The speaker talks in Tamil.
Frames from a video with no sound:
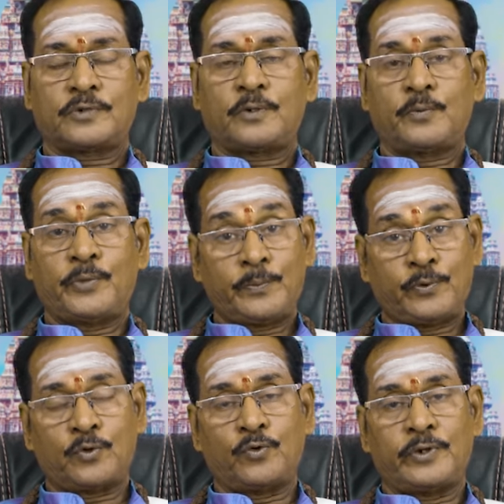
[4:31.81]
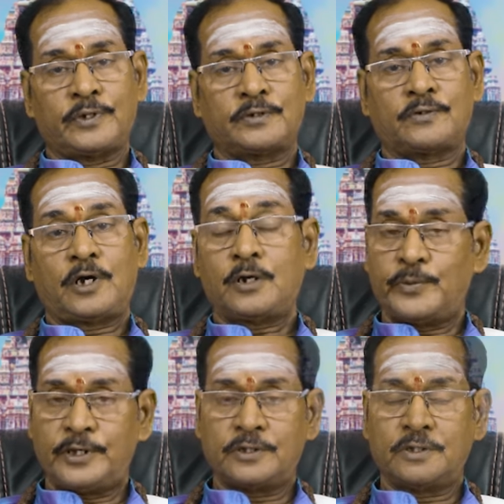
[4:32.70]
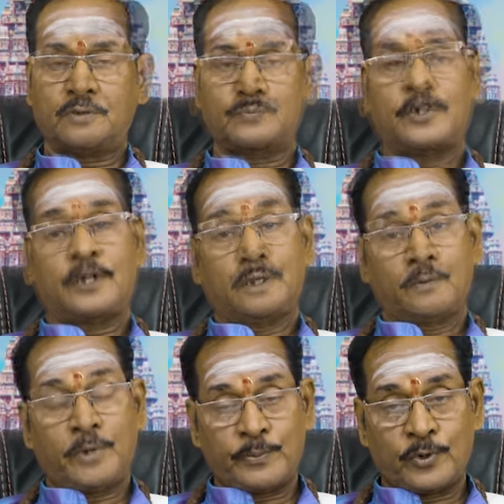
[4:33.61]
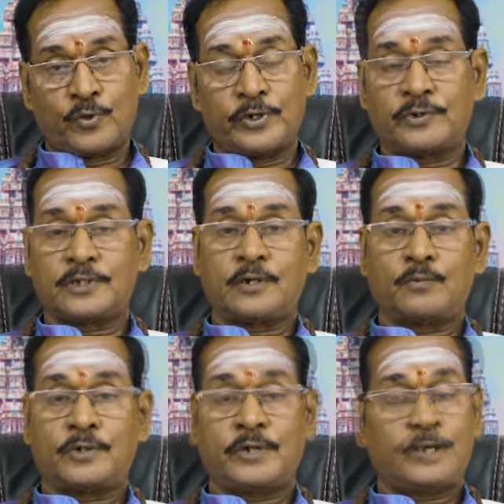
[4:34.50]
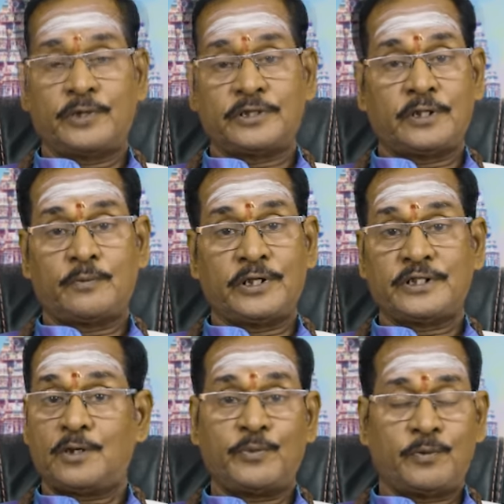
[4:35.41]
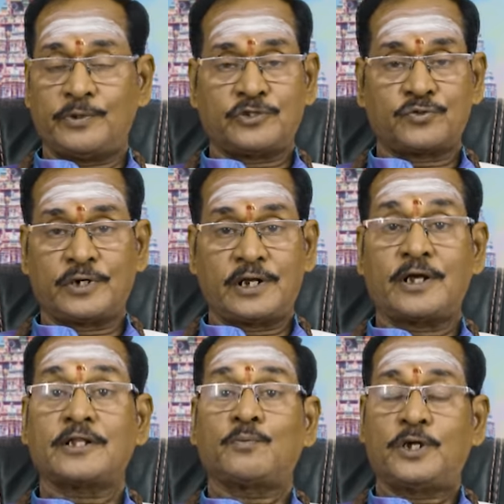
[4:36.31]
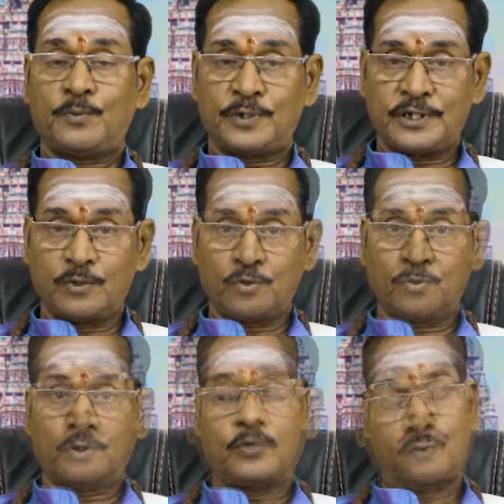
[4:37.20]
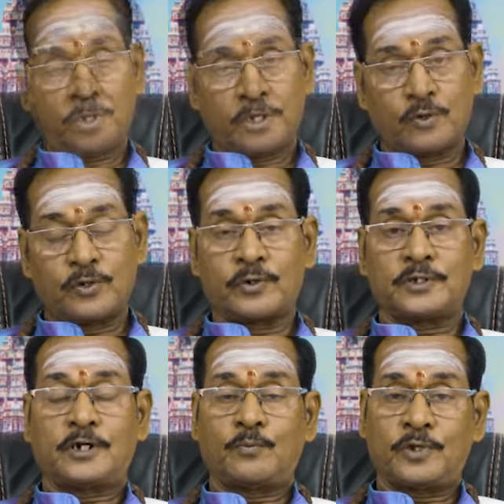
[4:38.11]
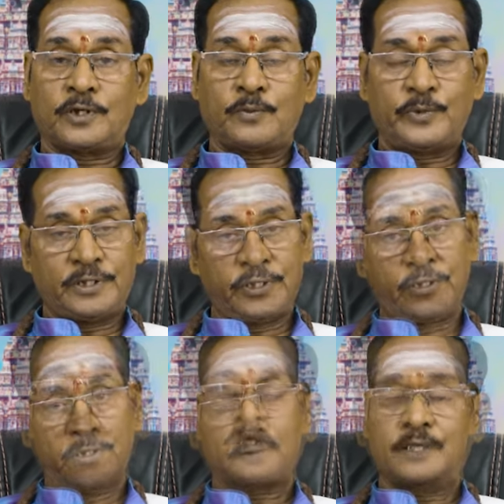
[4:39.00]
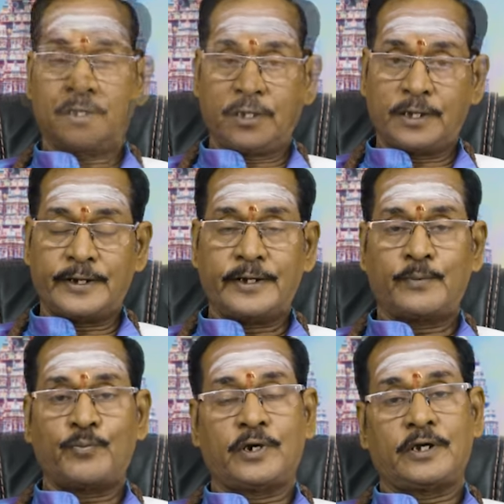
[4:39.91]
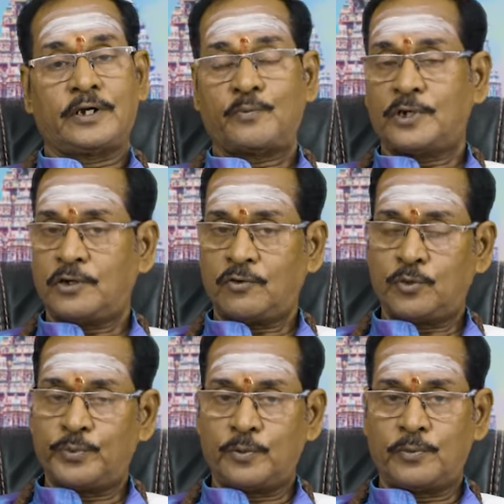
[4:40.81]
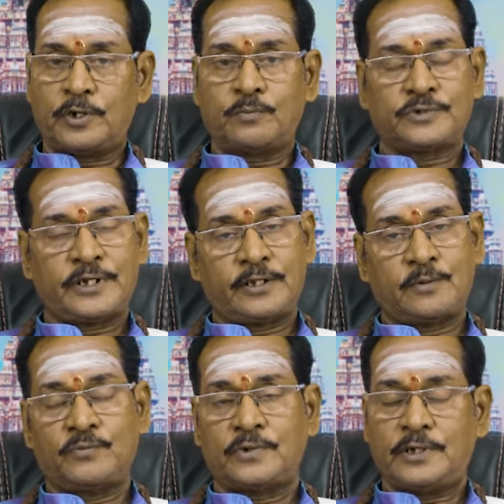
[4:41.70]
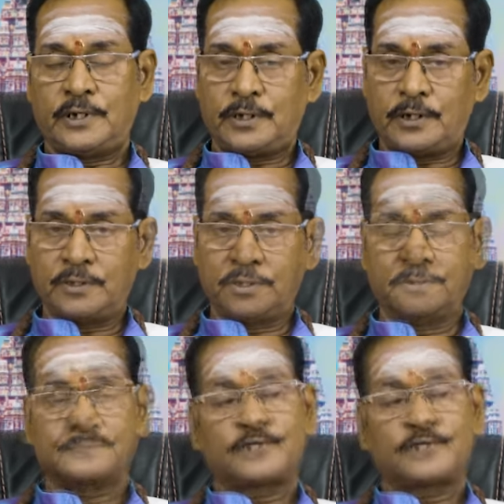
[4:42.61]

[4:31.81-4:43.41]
நம்ம பயப்படக்கூடியவங்க ஆன்மீகத்துக்கும் பயப்படக்கூடியவர்கள் தான் நம்ம பயபக்தி பக்தியில பயபக்தி சொல்லலையா அந்த பயபக்தி உருவா உருவாக்கி கொண்டவர்கள் தான் நம்ம நம்ம இந்திய நாடு அதனால கண்டிப்பாக நமக்கு அவ்வளோ பெரும்பாலும் சேதம் இருக்காது